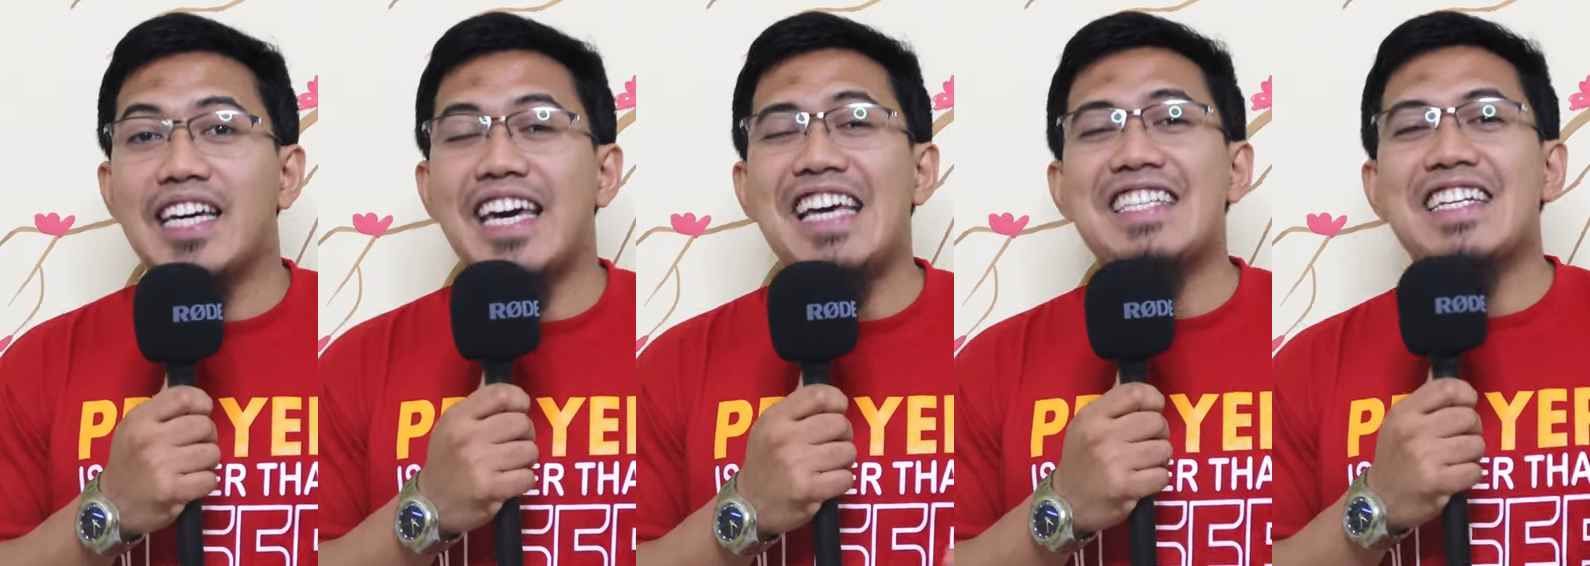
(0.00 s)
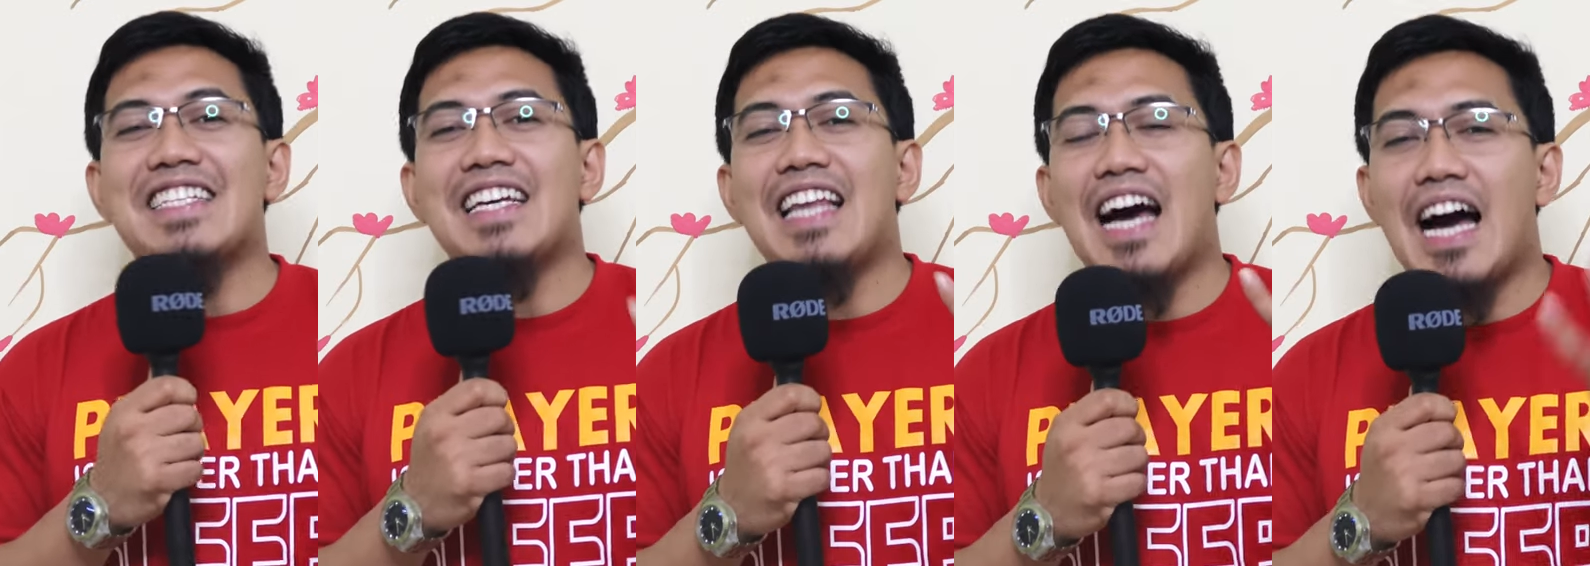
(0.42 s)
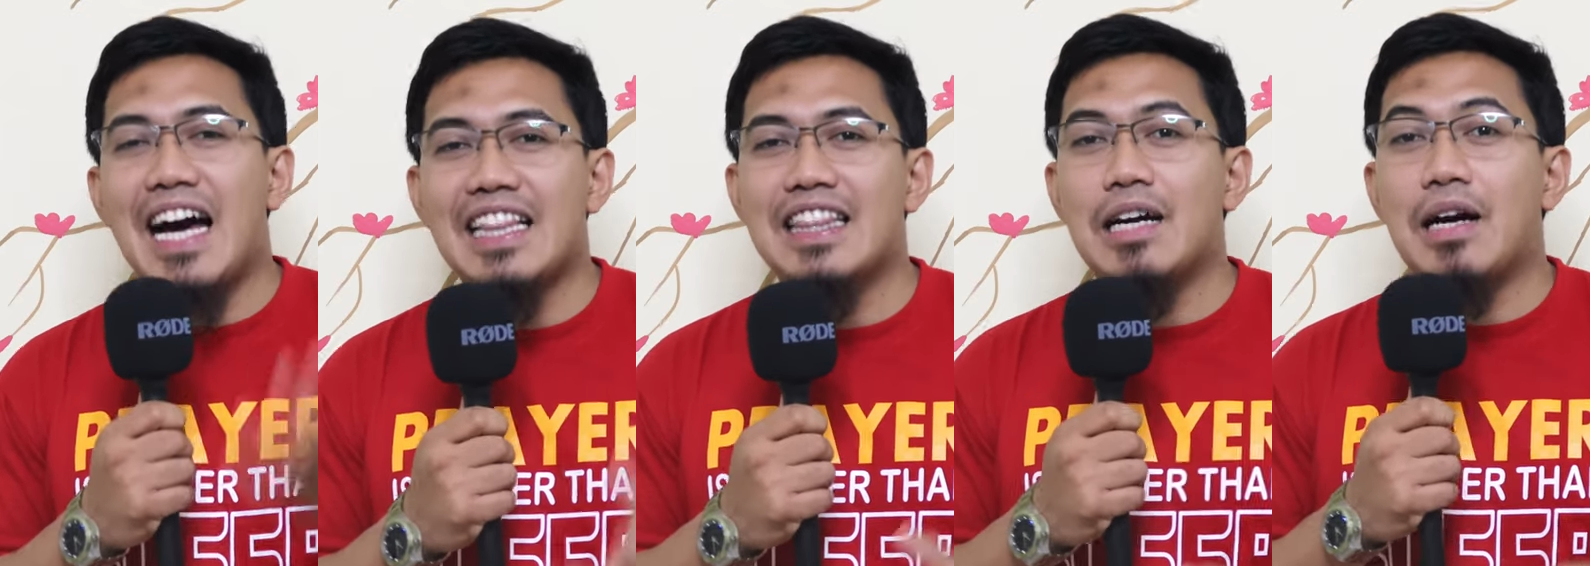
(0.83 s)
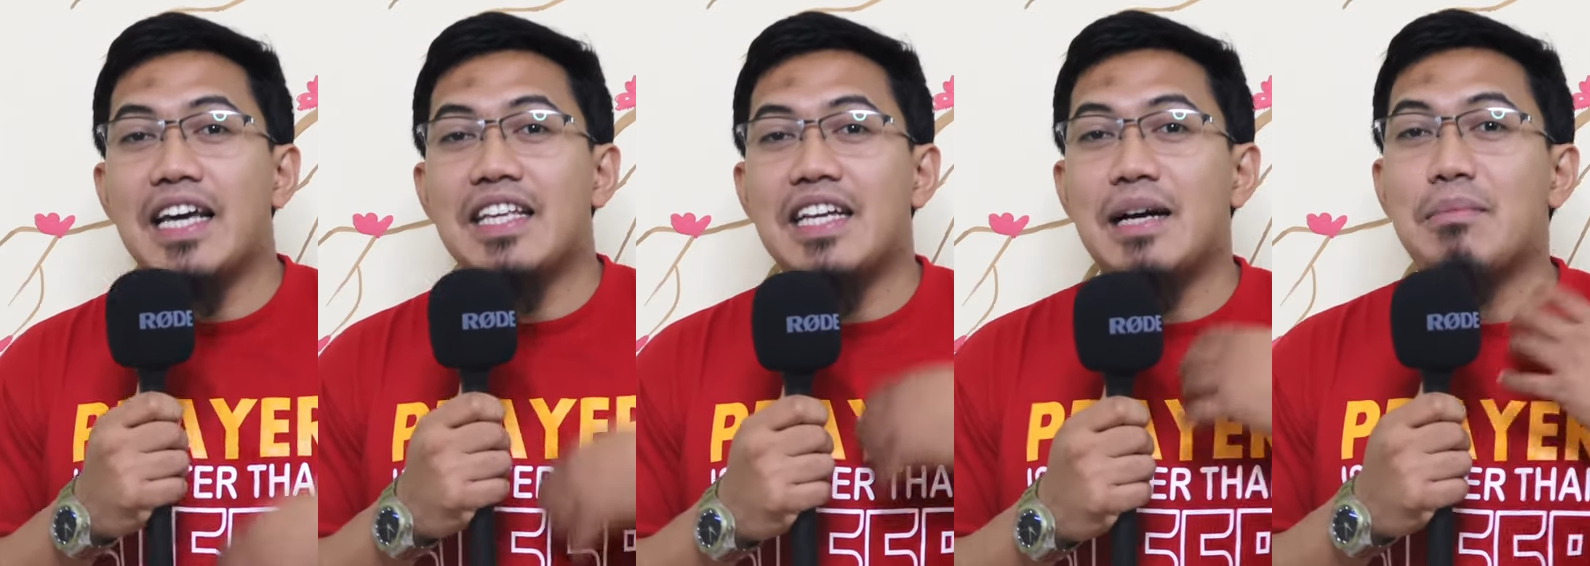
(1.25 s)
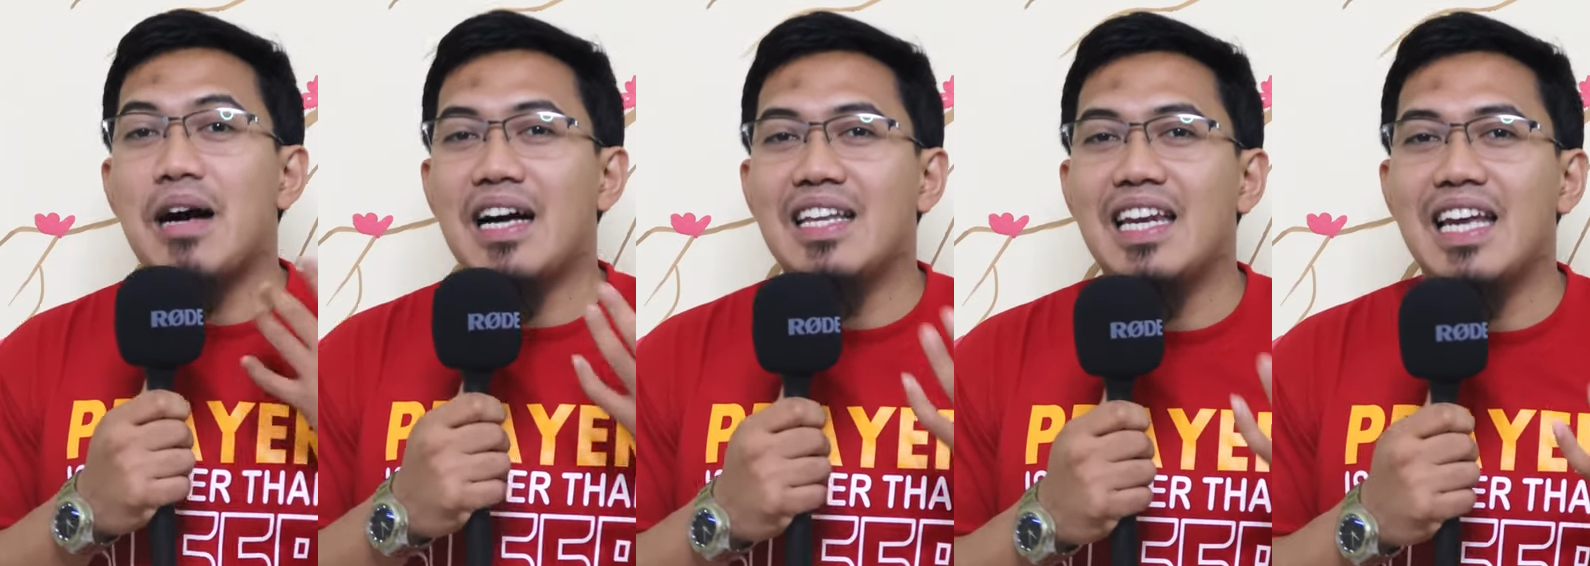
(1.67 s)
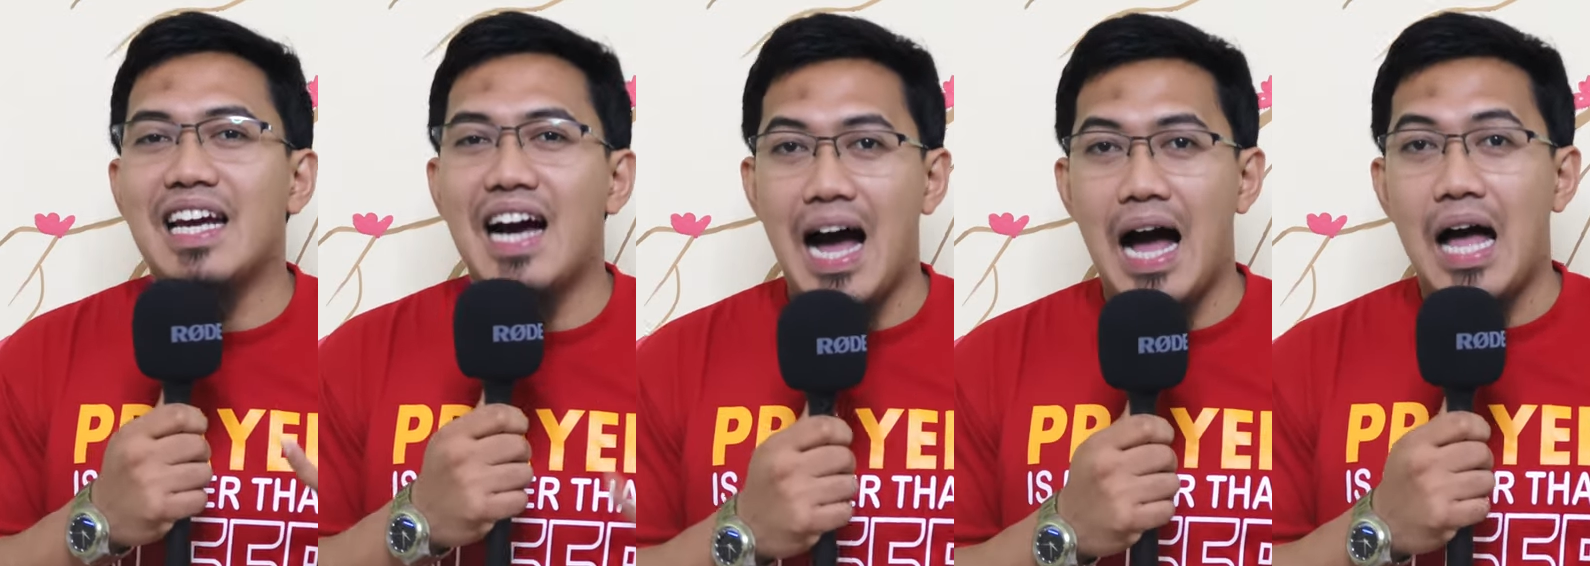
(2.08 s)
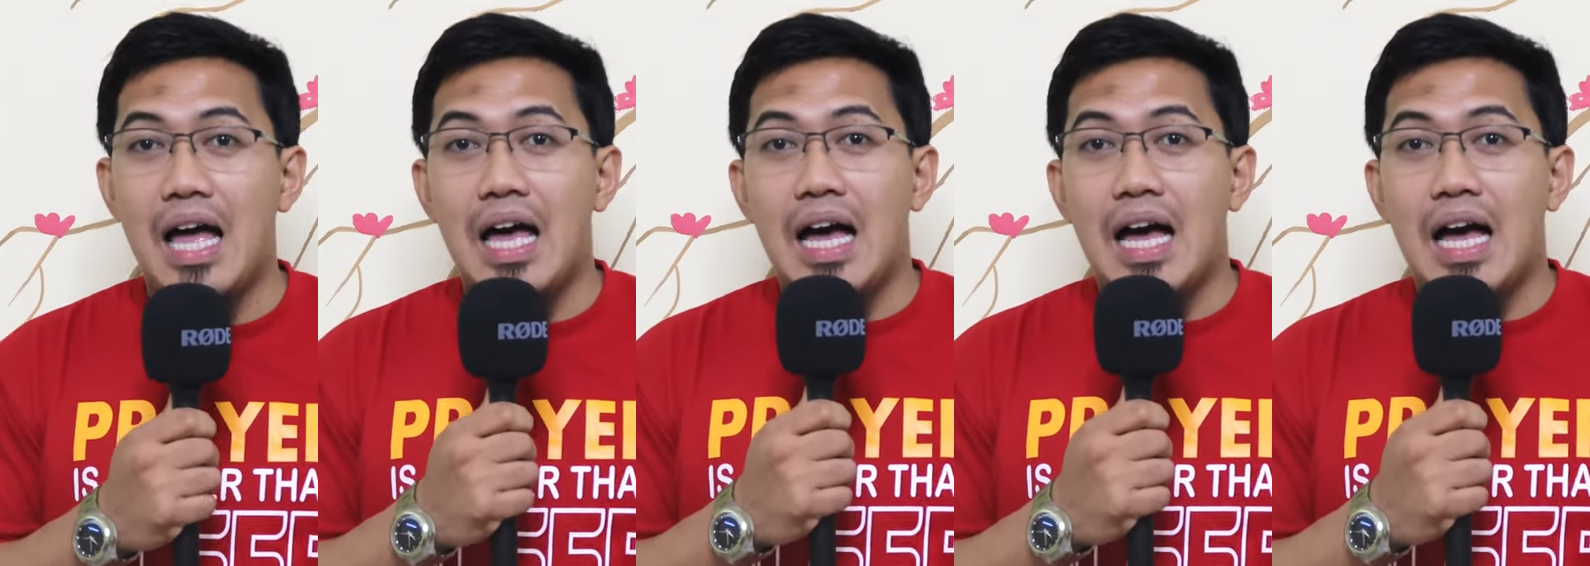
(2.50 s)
kaysa sa lahat ng kanyang mga nilikha.